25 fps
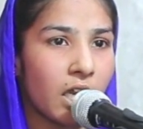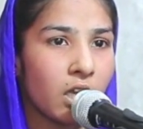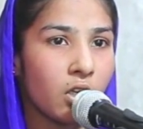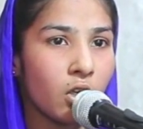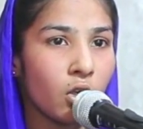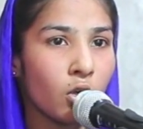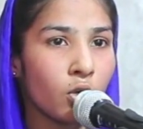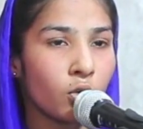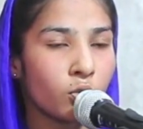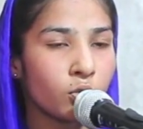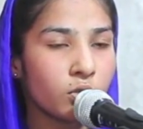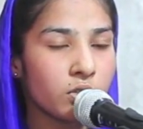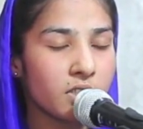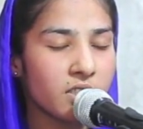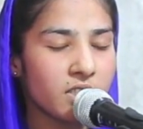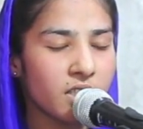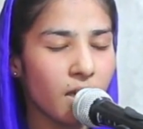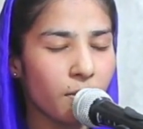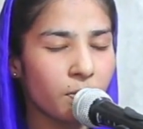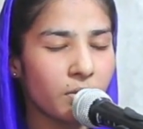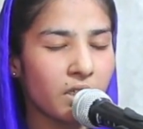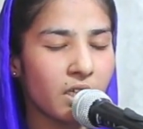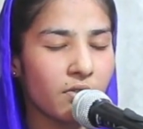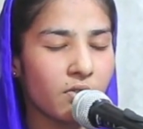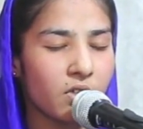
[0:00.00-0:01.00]
उन सब
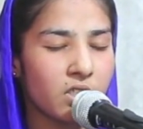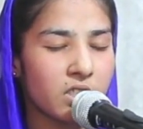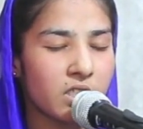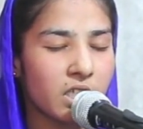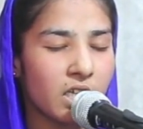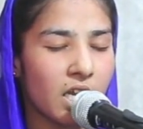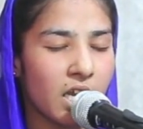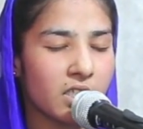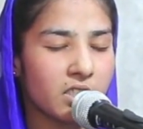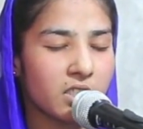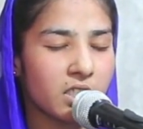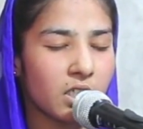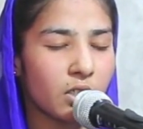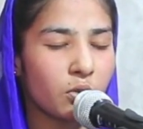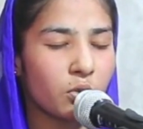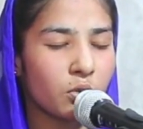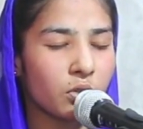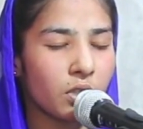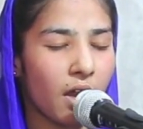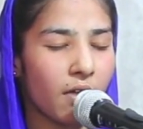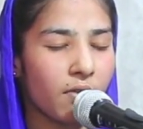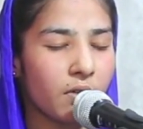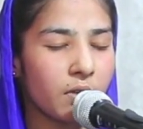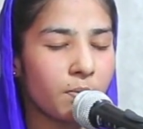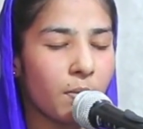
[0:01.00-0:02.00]
के वसीला से
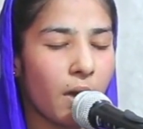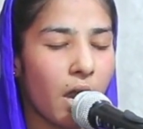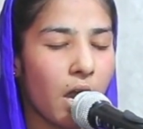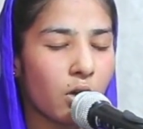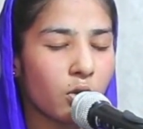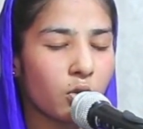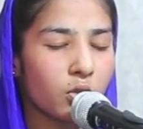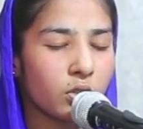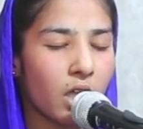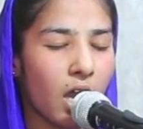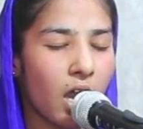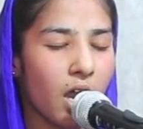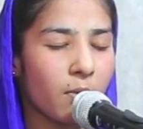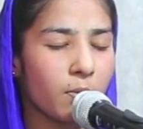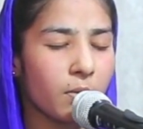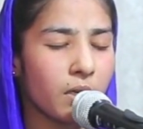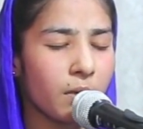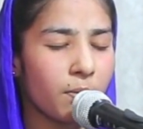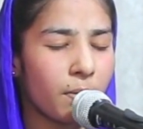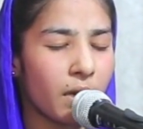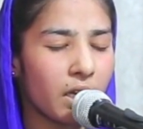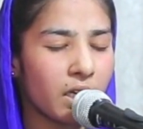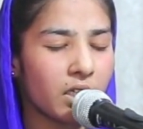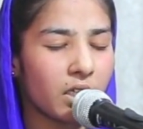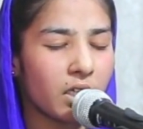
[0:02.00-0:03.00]
खुदावन पाक खुदा हमें
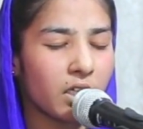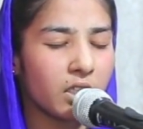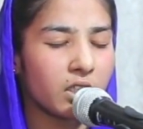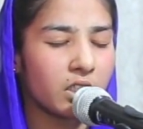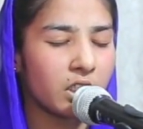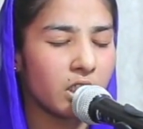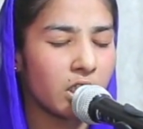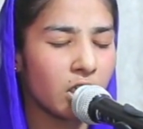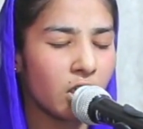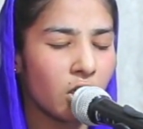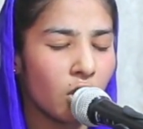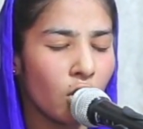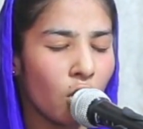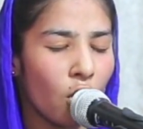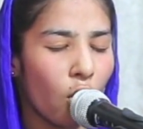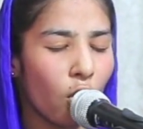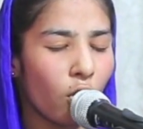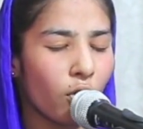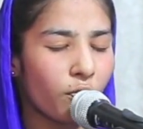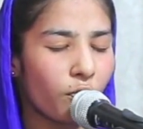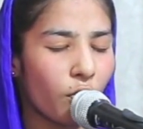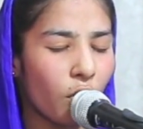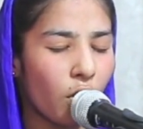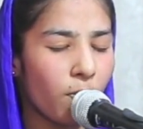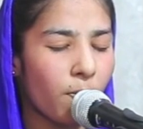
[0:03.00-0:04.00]
बरकत दी और
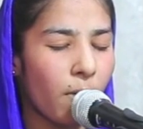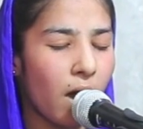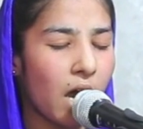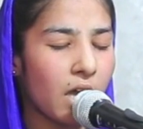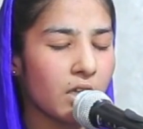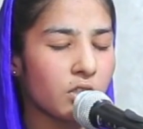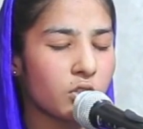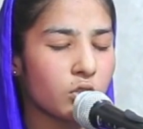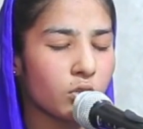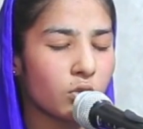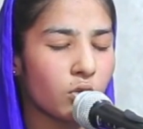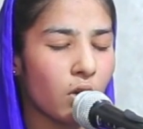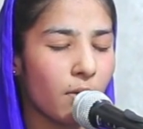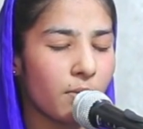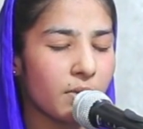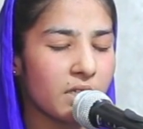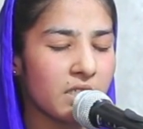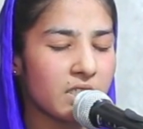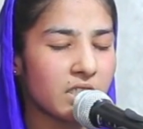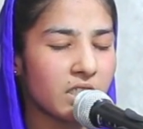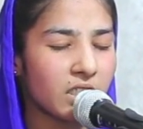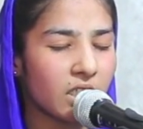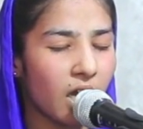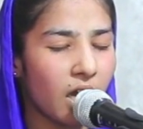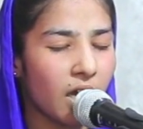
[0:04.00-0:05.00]
वो बात जो हमें
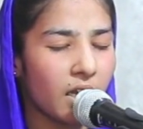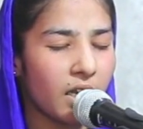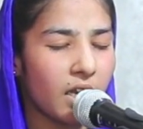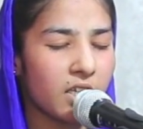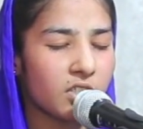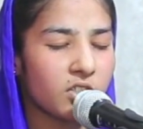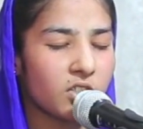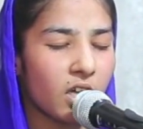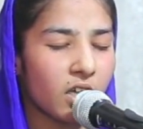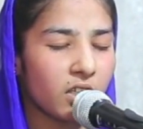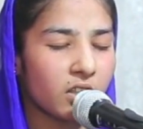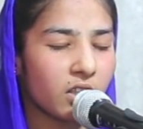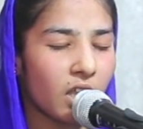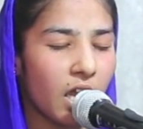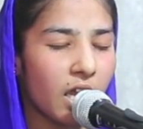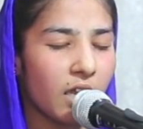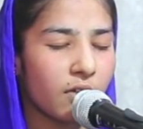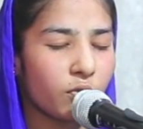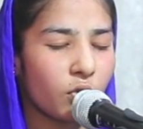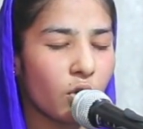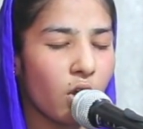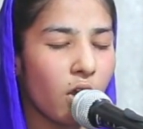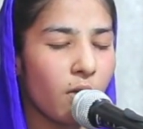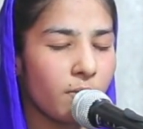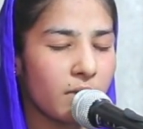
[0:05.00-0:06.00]
सिखाना चाहता है
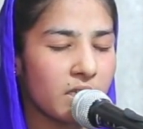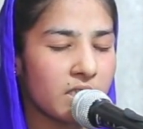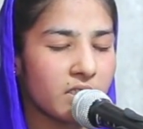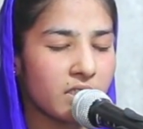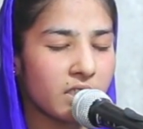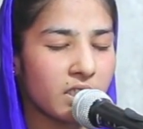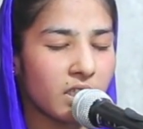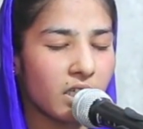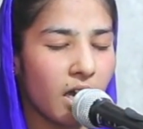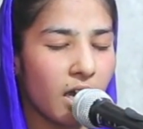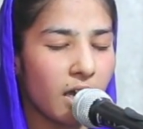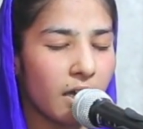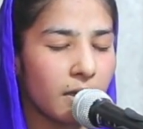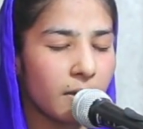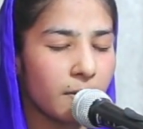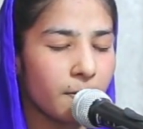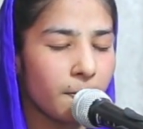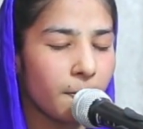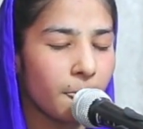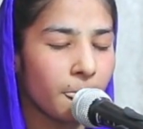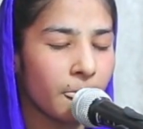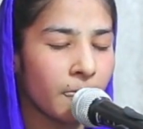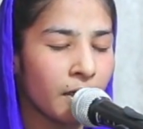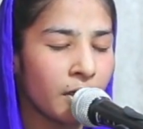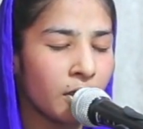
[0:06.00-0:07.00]
वो हमें सिखाए
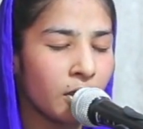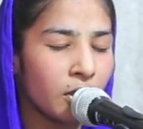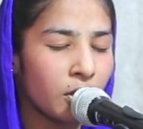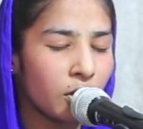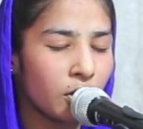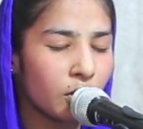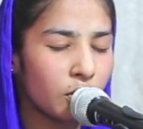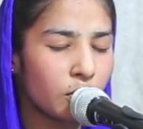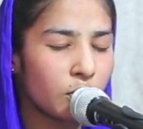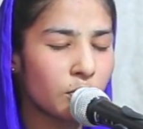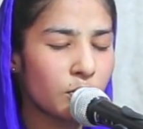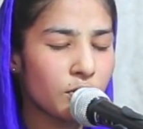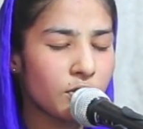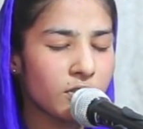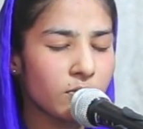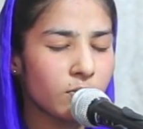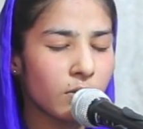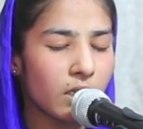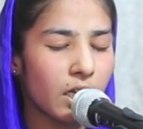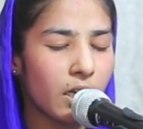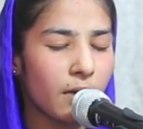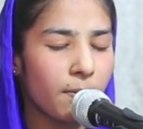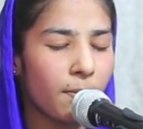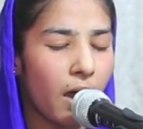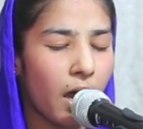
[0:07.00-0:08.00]
कदूस
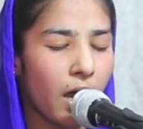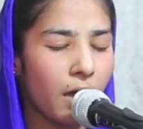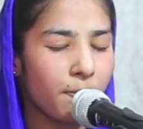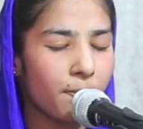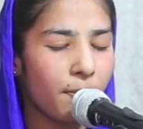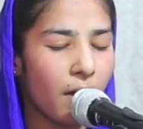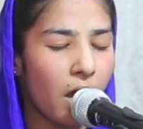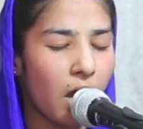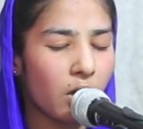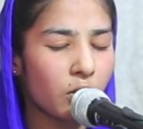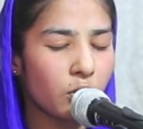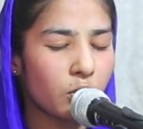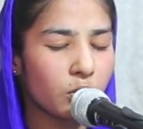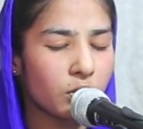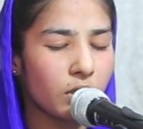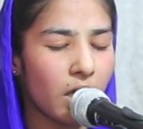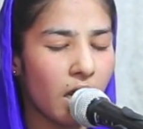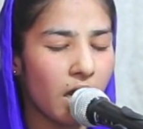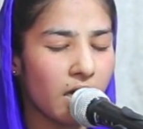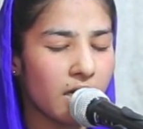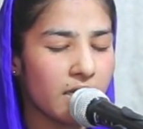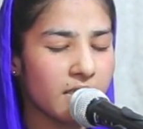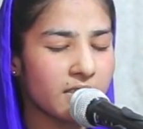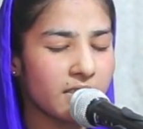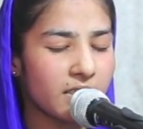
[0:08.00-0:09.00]
मेहरबान पाक खुदा
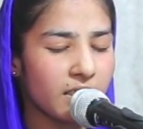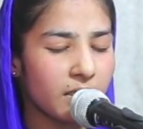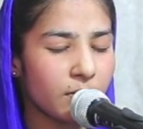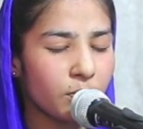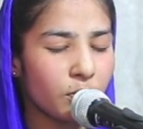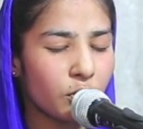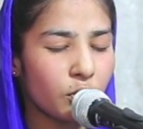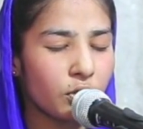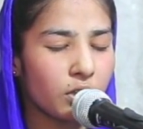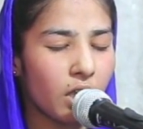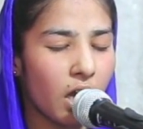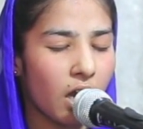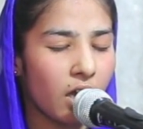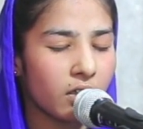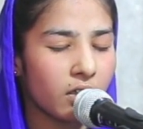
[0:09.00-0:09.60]
अजीम खुदा